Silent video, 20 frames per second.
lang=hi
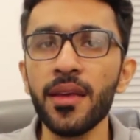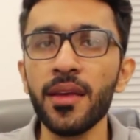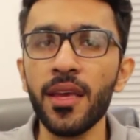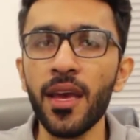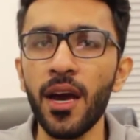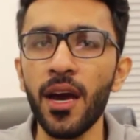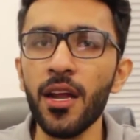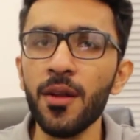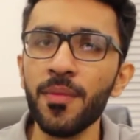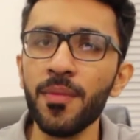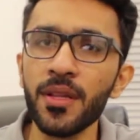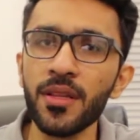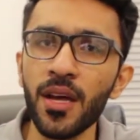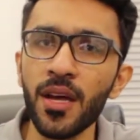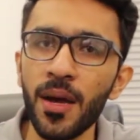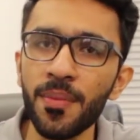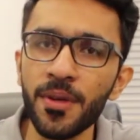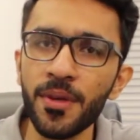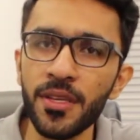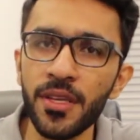कि हर मंथ
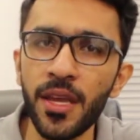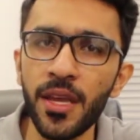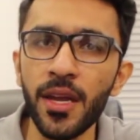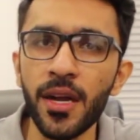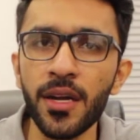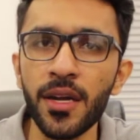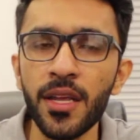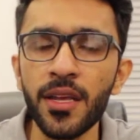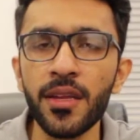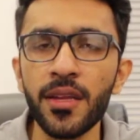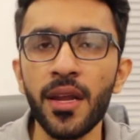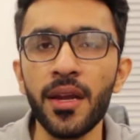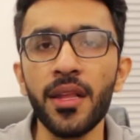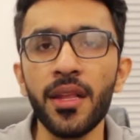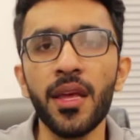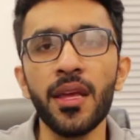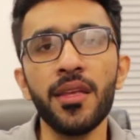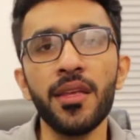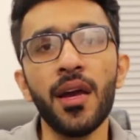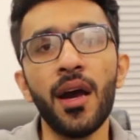आपकी यही अर्निंग
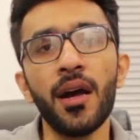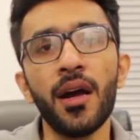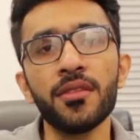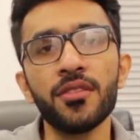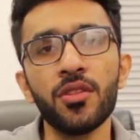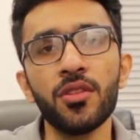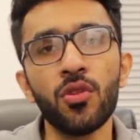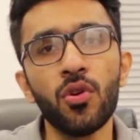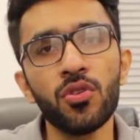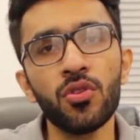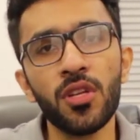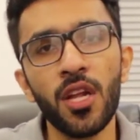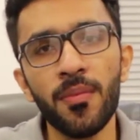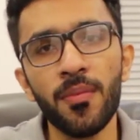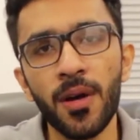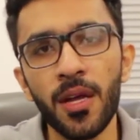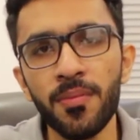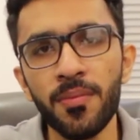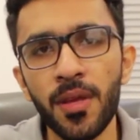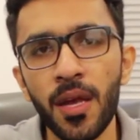रहनी है या आज से दो साल
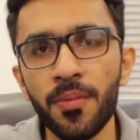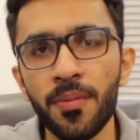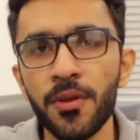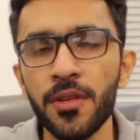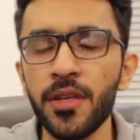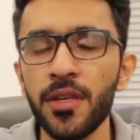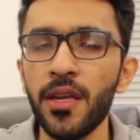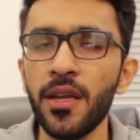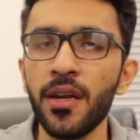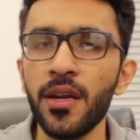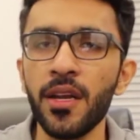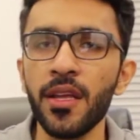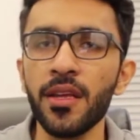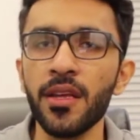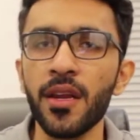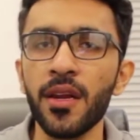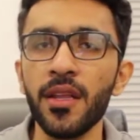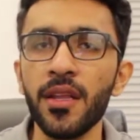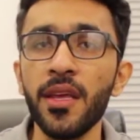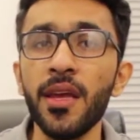बाद भी आपकी यही अर्निंग
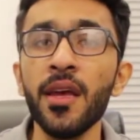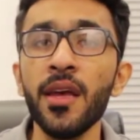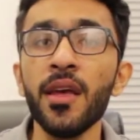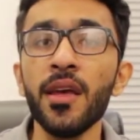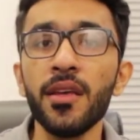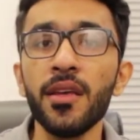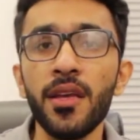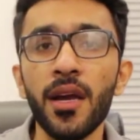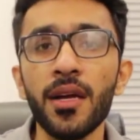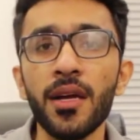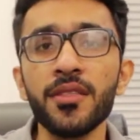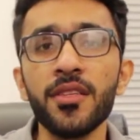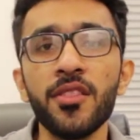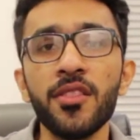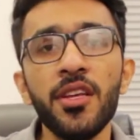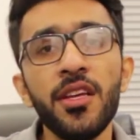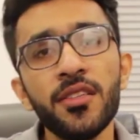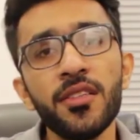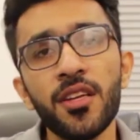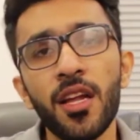रहनी है या आज से
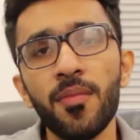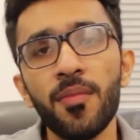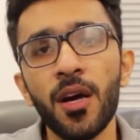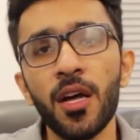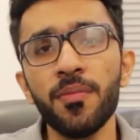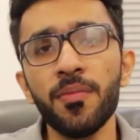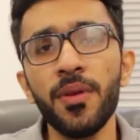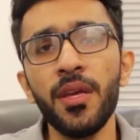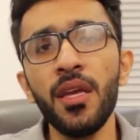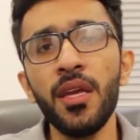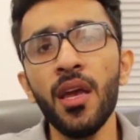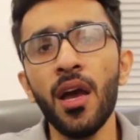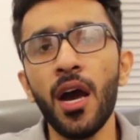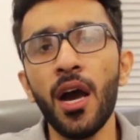तीन साल बाद भी